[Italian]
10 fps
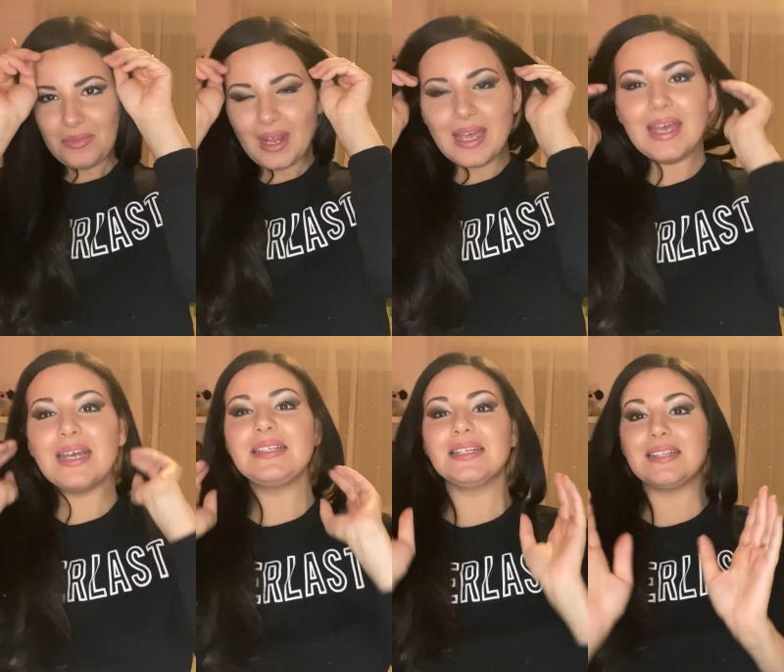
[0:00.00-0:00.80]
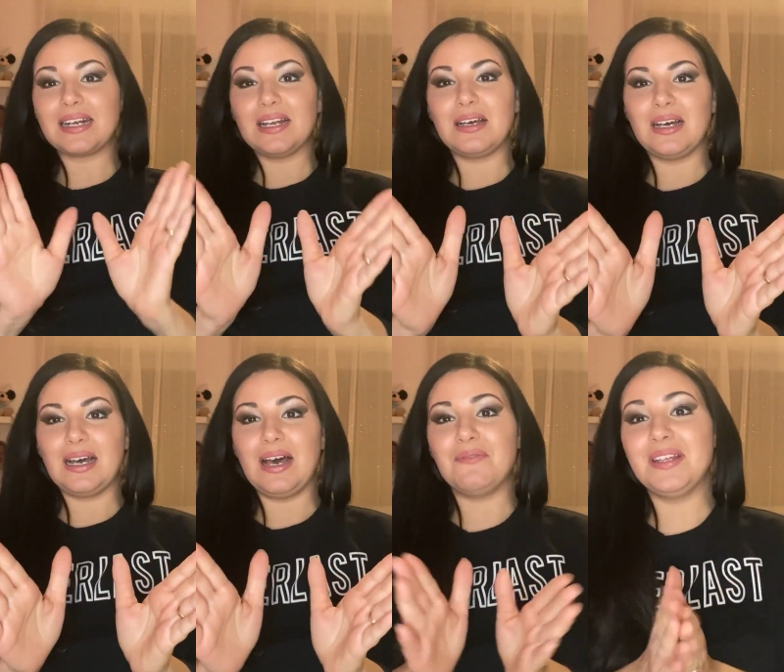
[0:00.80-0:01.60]
eh, di
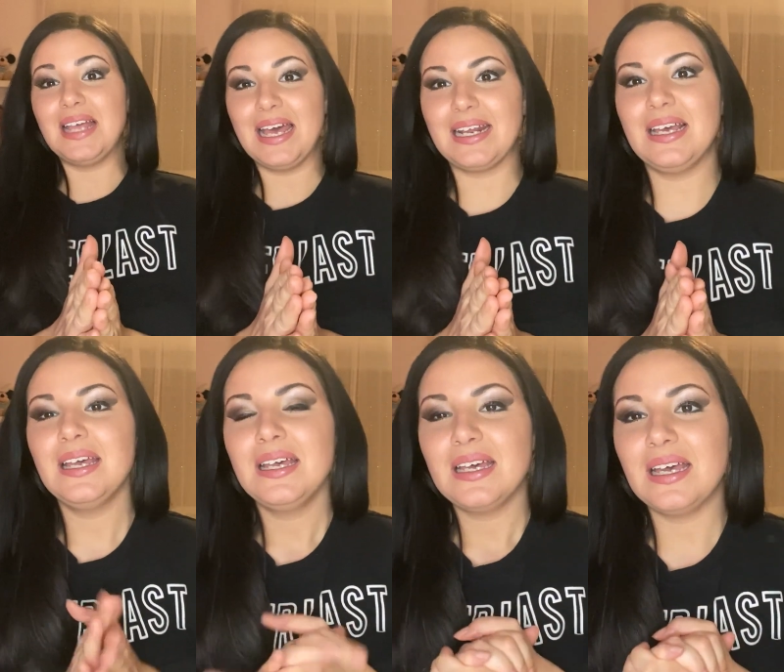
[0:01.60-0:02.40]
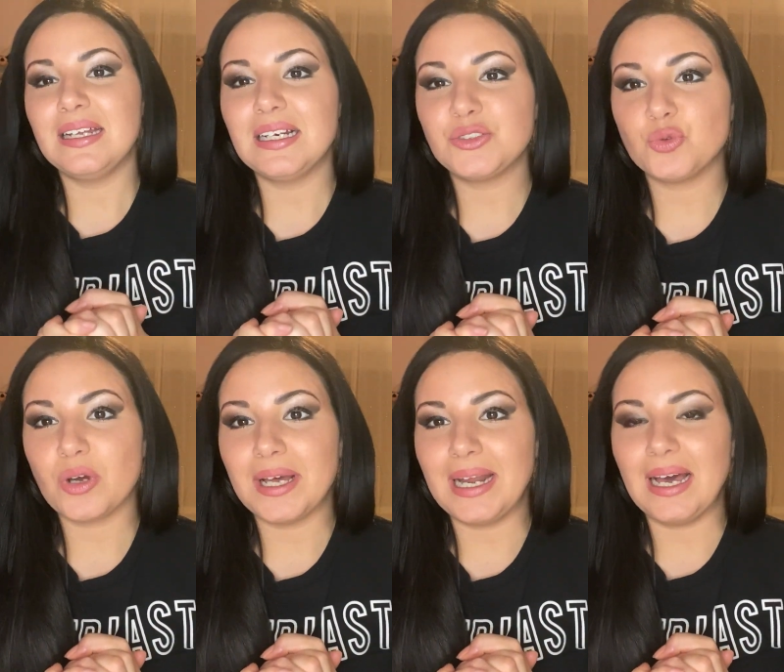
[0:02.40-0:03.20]
andarla a vedere eh, nel suo
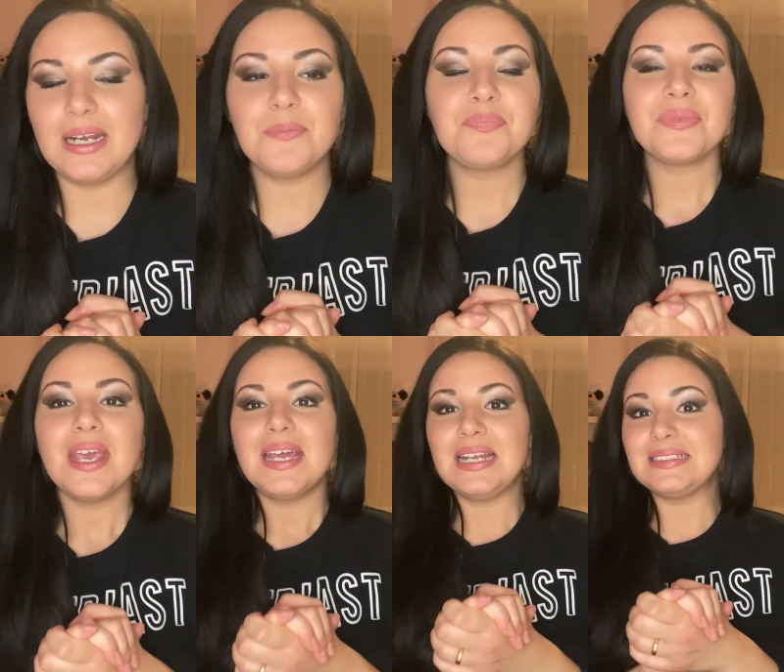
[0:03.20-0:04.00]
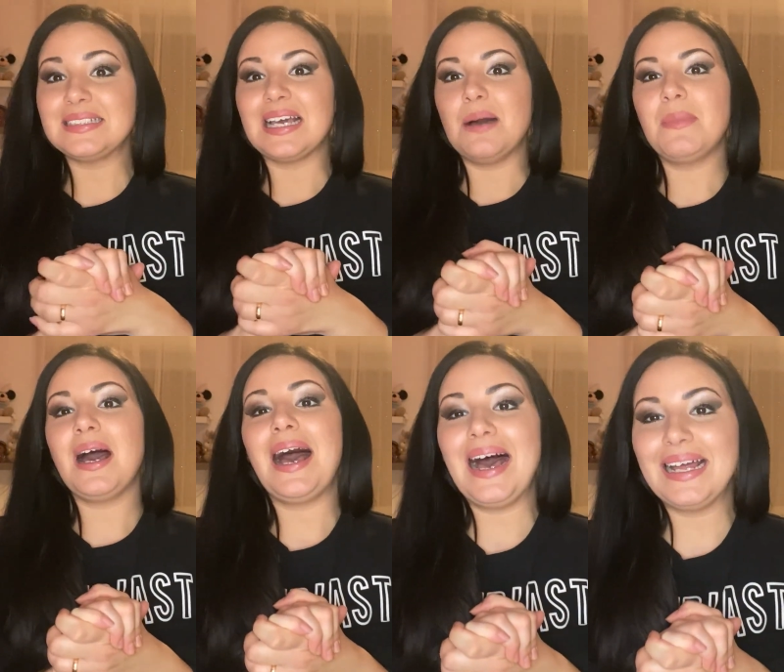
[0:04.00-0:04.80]
canale. Lei si
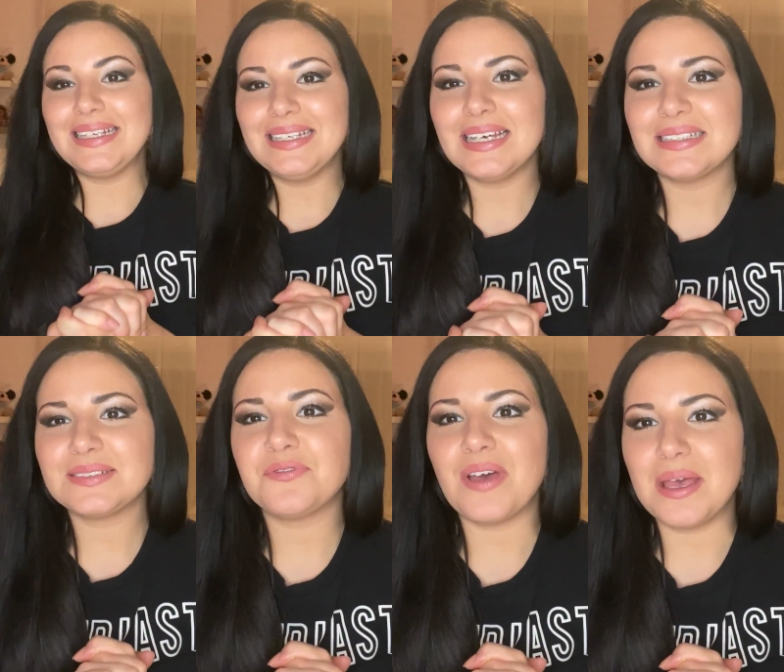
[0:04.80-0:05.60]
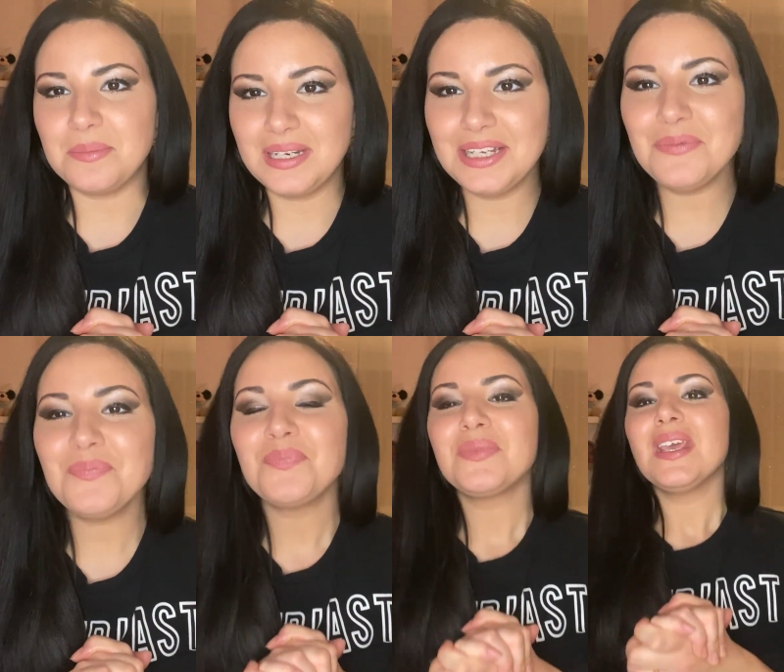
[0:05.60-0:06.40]
chiama Ali S
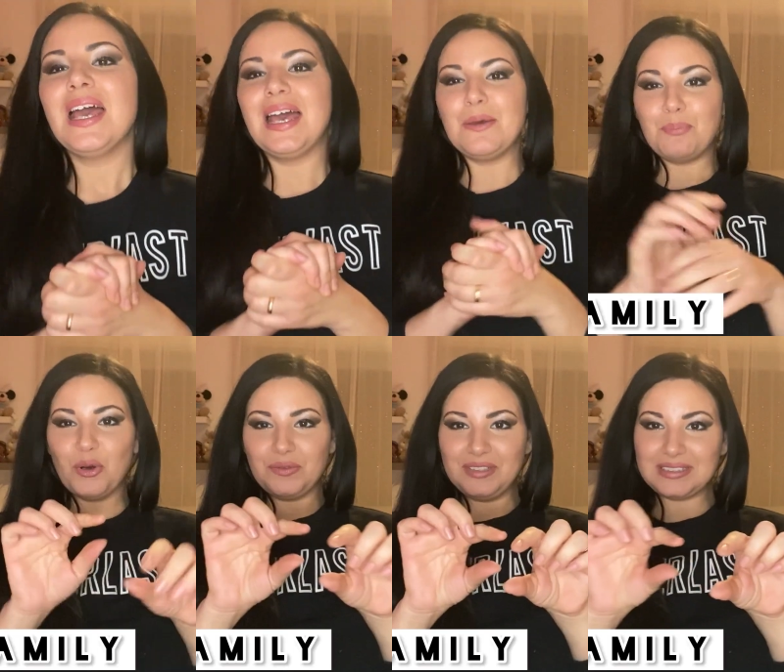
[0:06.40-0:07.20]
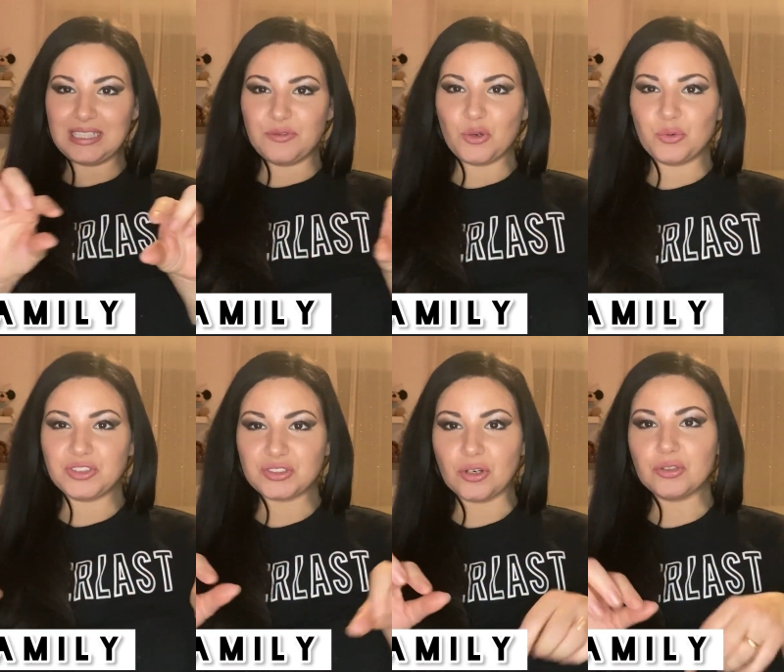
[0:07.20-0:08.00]
Family. E poi vi scrivo qui
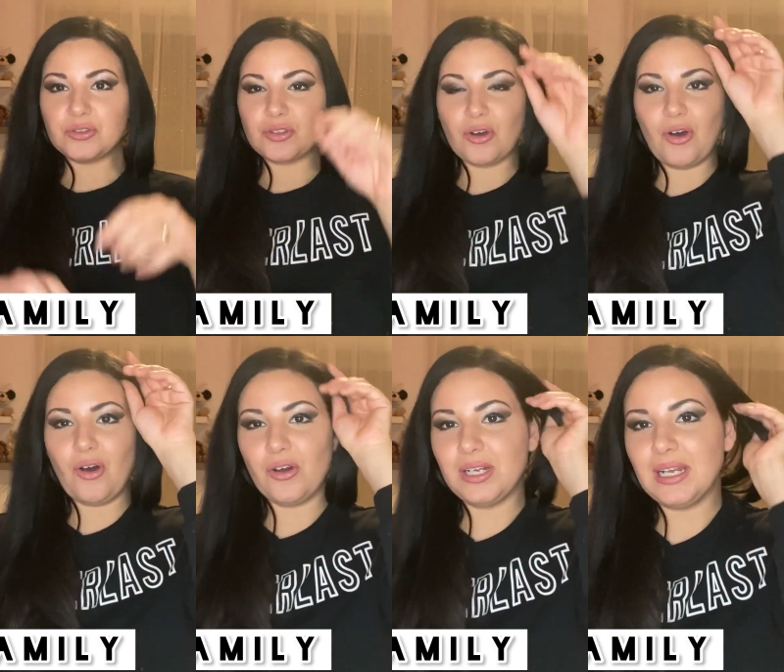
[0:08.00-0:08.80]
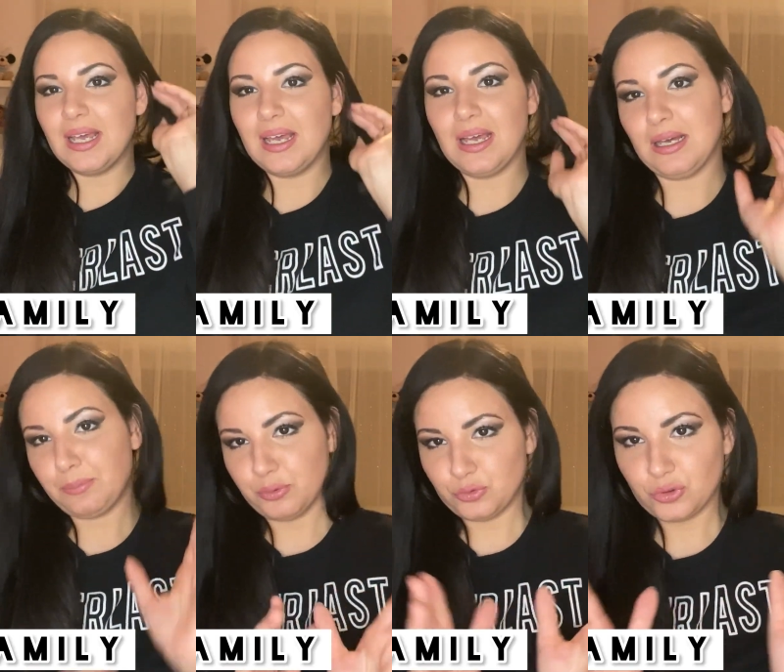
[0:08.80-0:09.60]
sotto il,
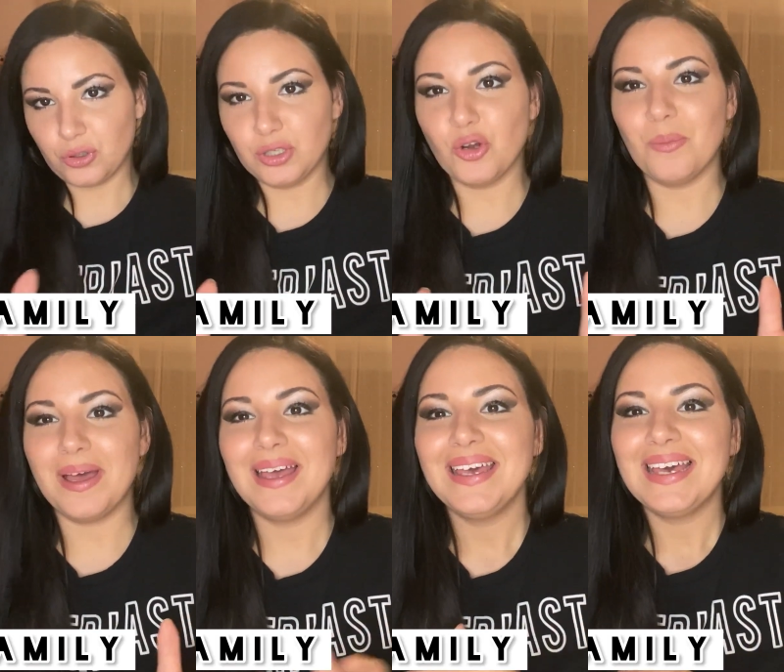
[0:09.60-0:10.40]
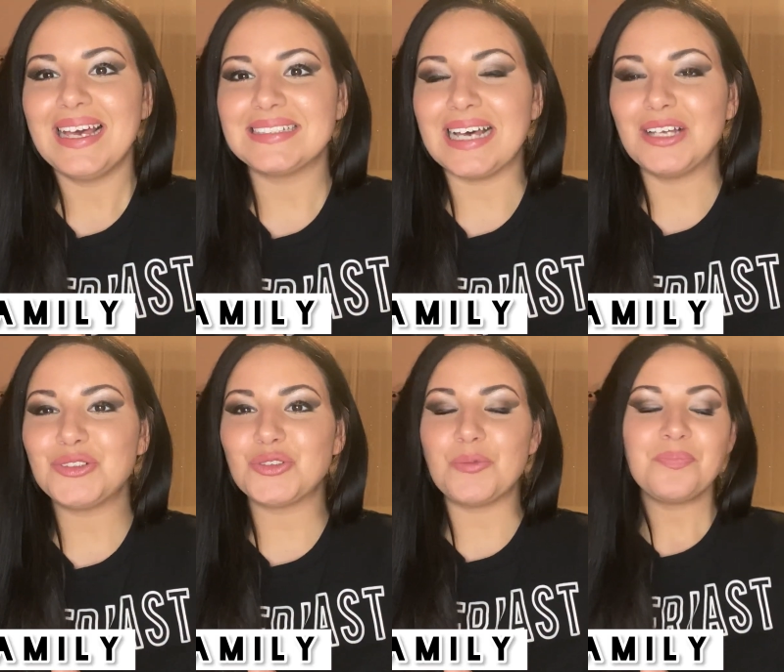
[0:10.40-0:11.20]
appunto, il nome
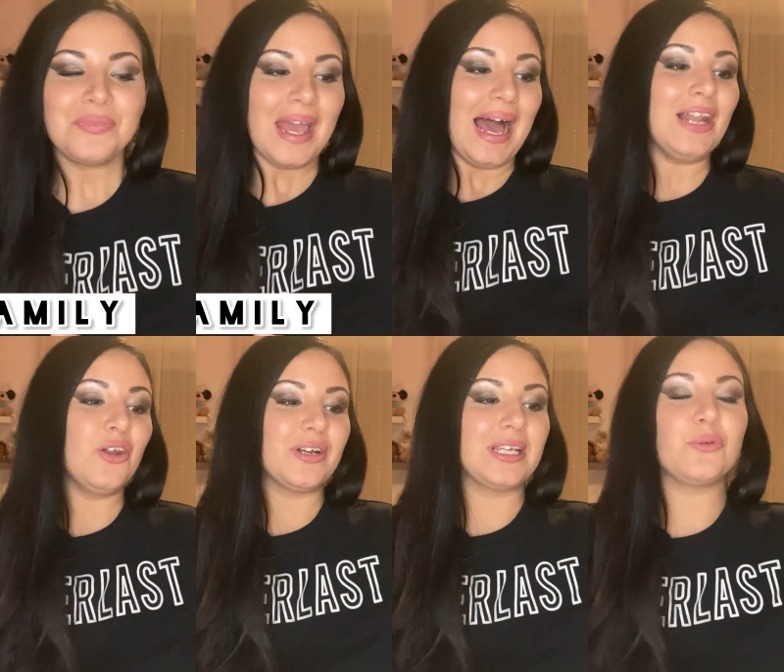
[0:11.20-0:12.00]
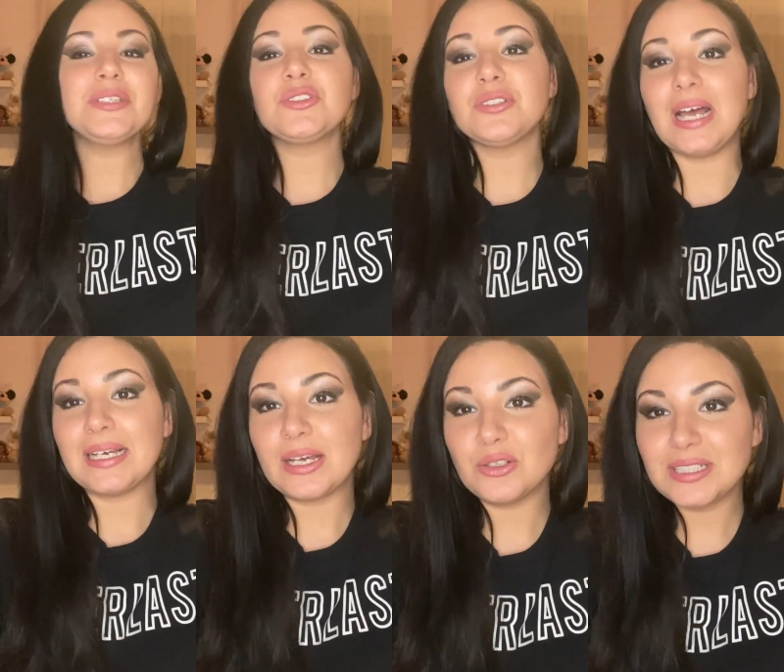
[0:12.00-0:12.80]
esatto. Allora, in questo
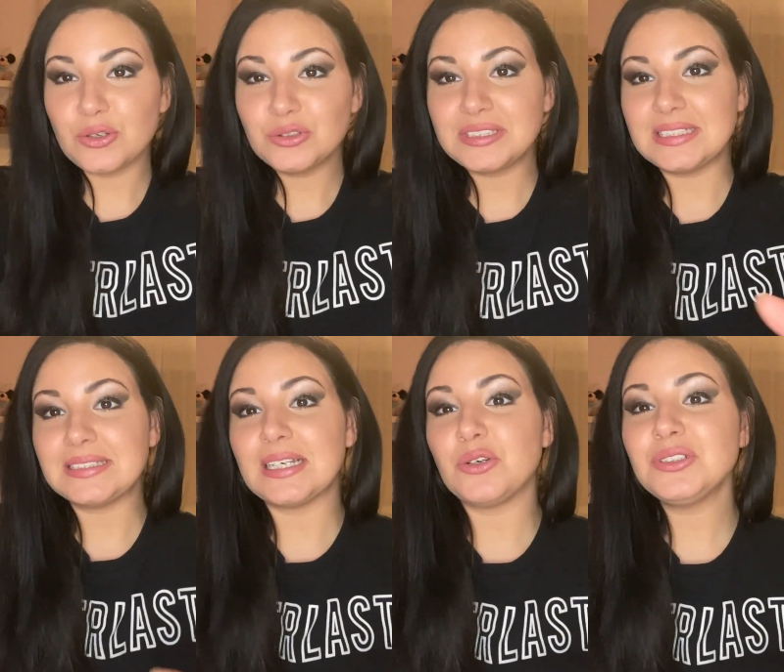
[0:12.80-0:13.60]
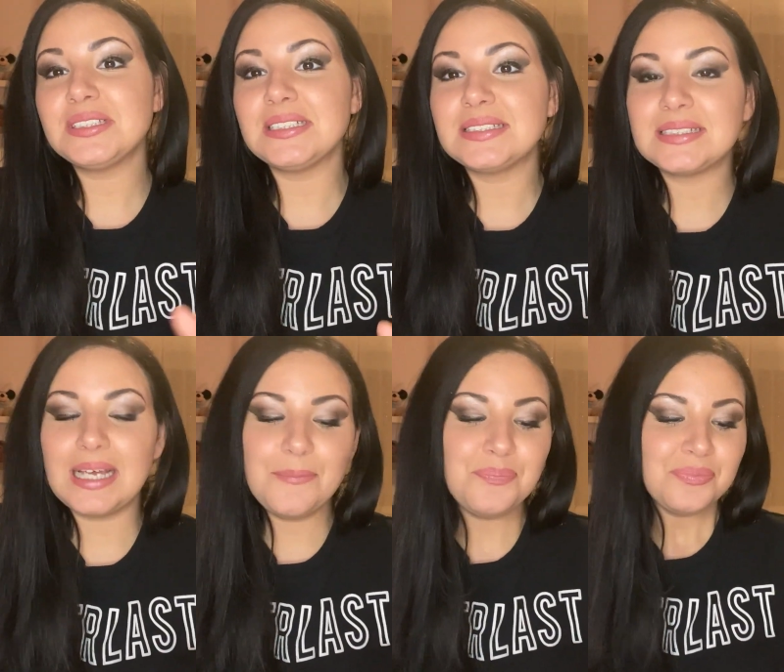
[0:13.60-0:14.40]
tag cosa consiste? Consiste